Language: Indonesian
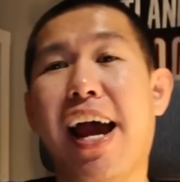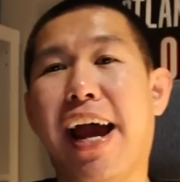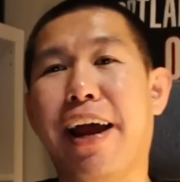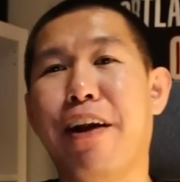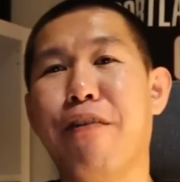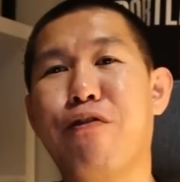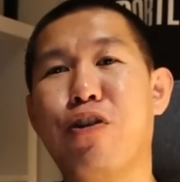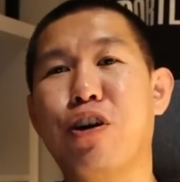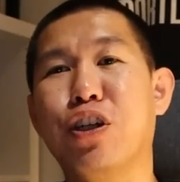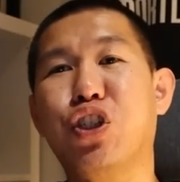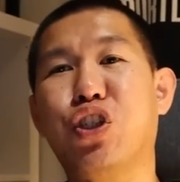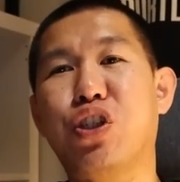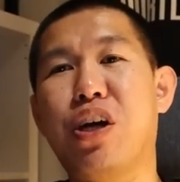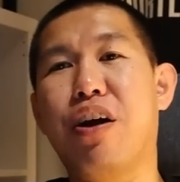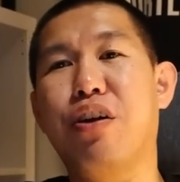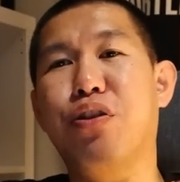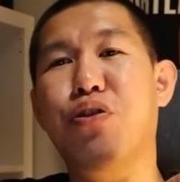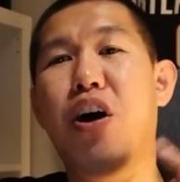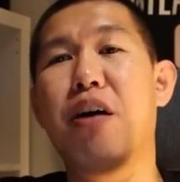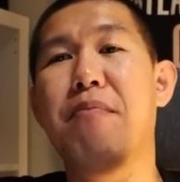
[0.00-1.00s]
And of course
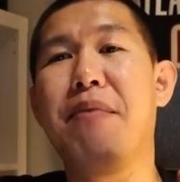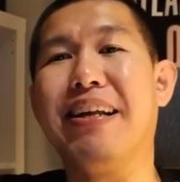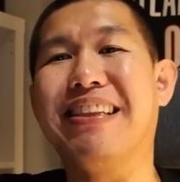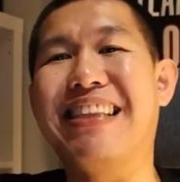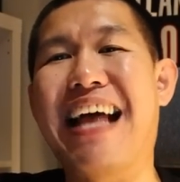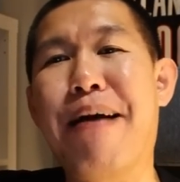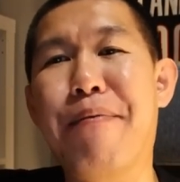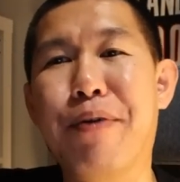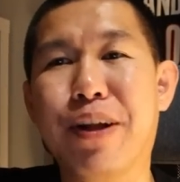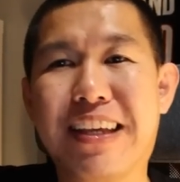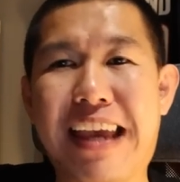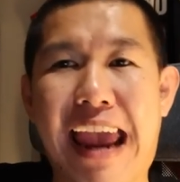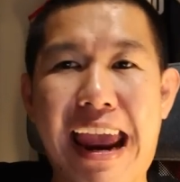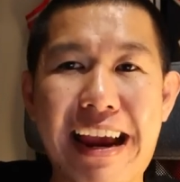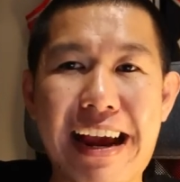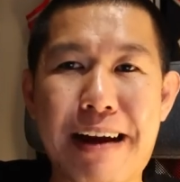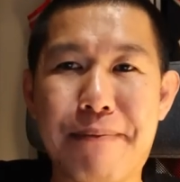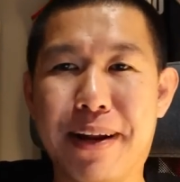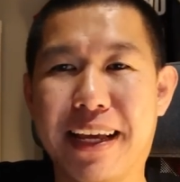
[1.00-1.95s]
shout out to all my time out gang.